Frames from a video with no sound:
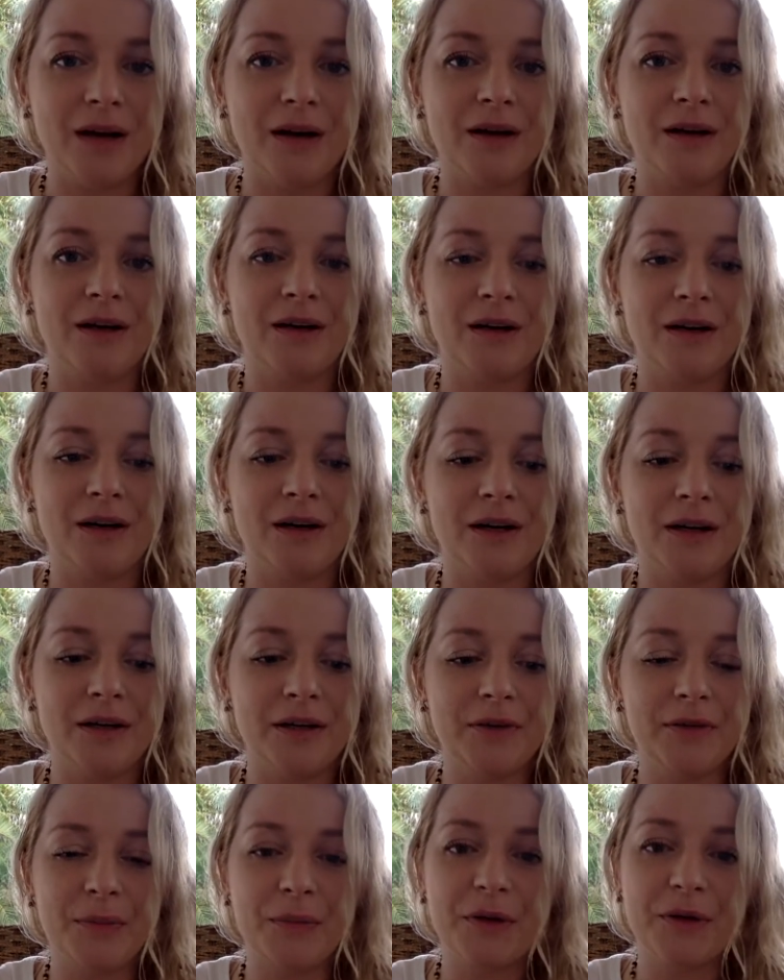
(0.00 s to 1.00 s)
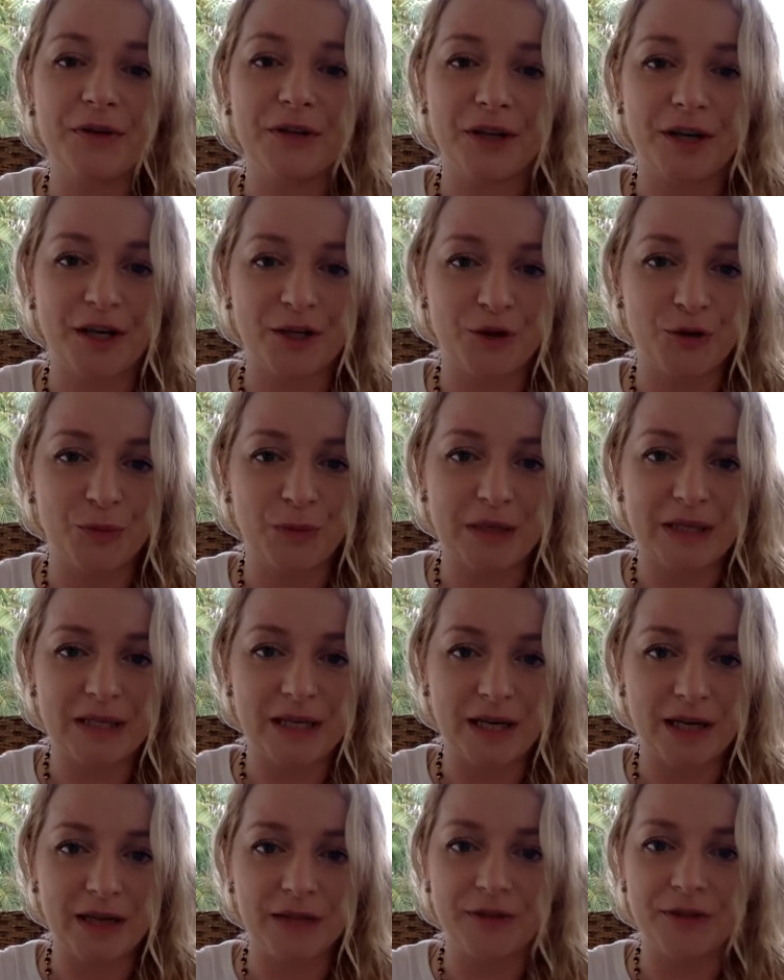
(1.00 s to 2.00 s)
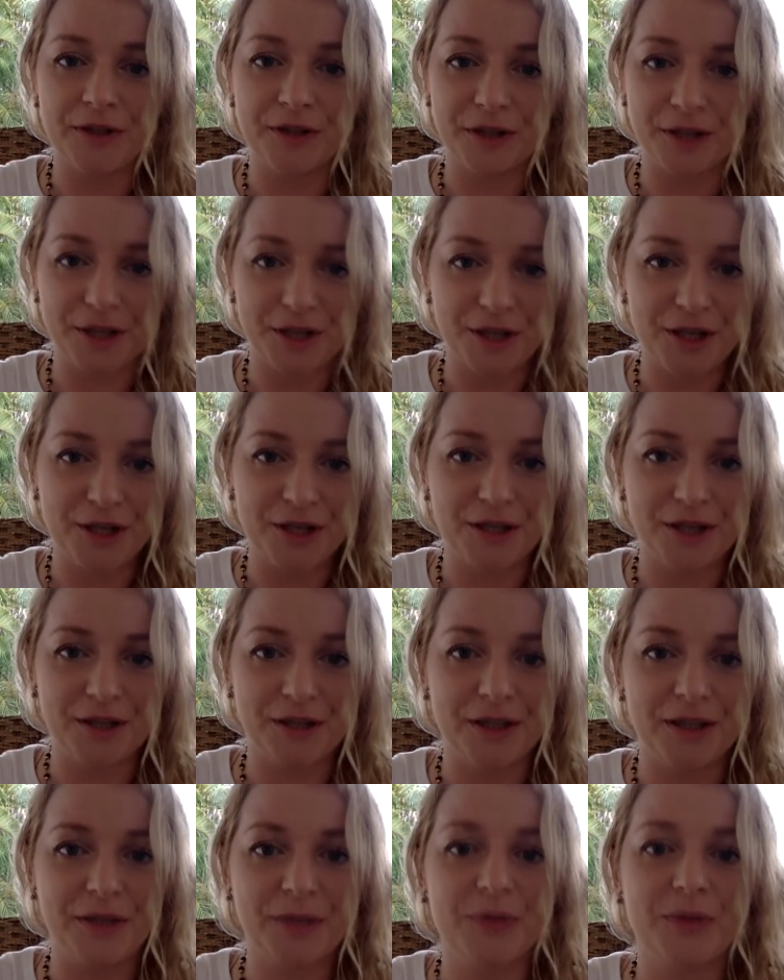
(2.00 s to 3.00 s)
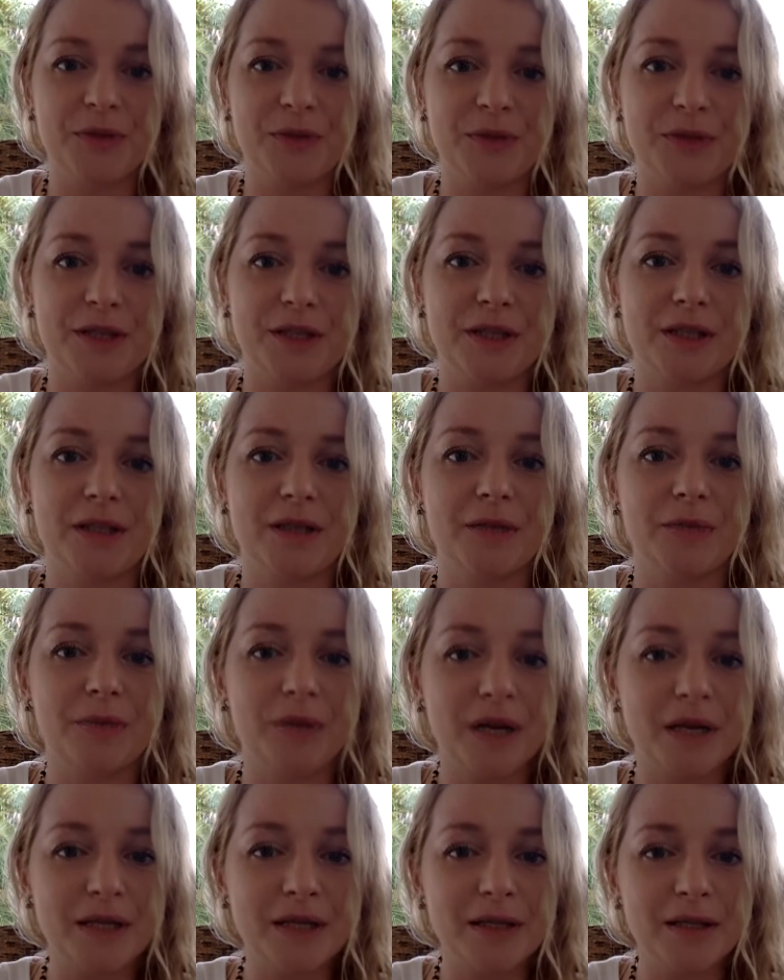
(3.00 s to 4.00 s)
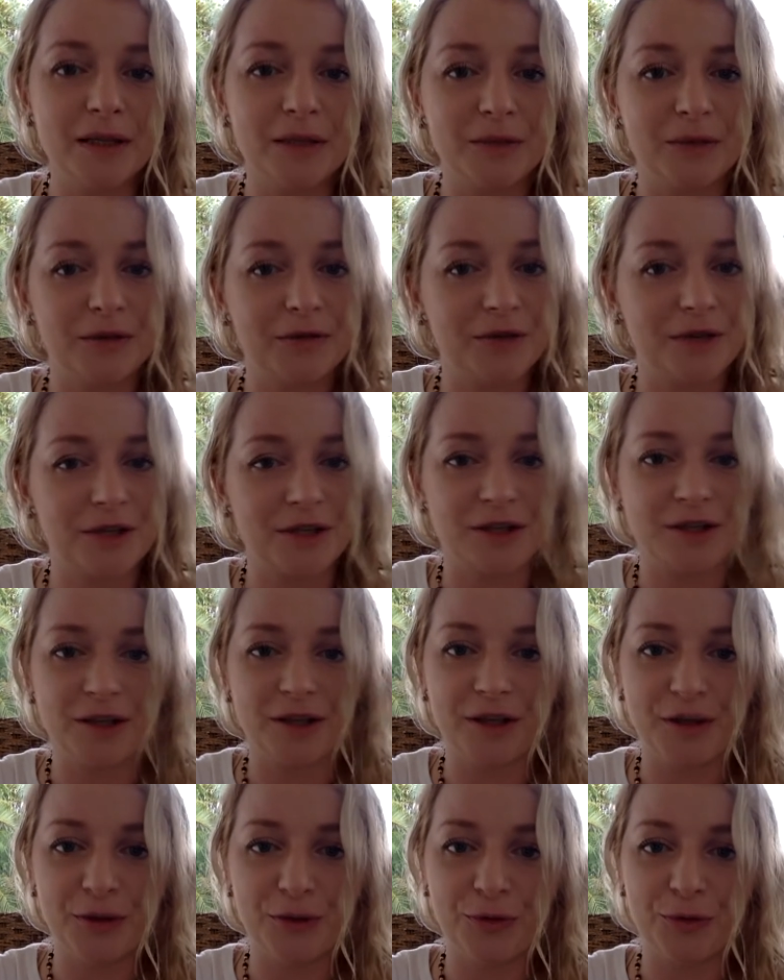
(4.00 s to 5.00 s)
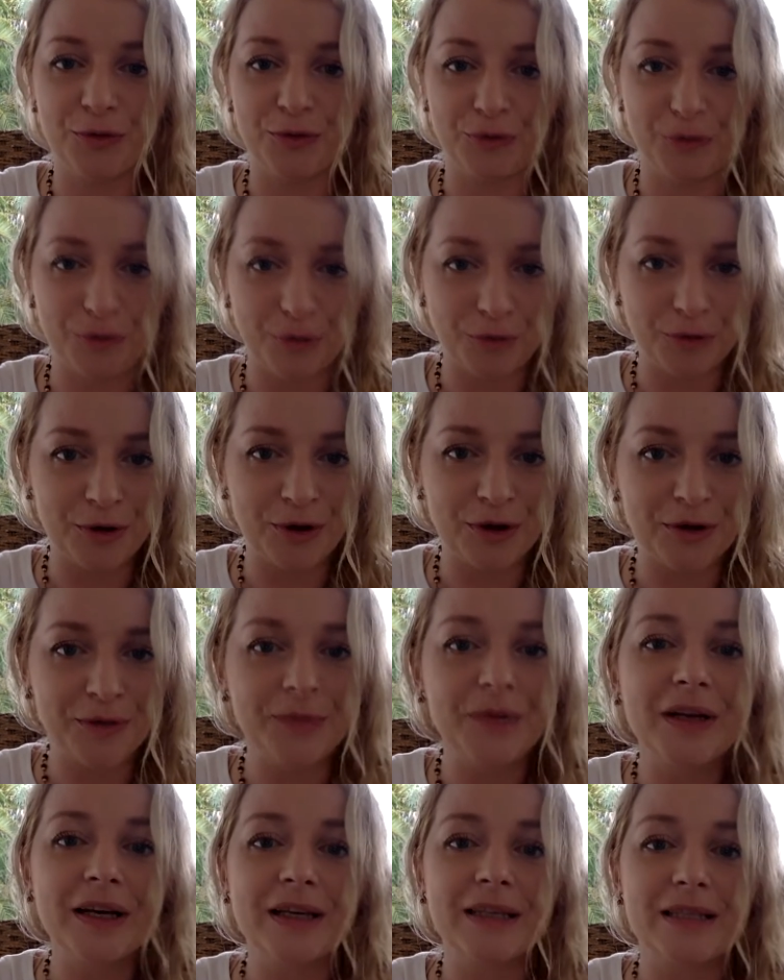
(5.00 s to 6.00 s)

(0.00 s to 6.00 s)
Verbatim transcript: Э, и, во-первых, я хочу поздравить всех женщин с этим замечательным праздником, неважно, какие у него корни.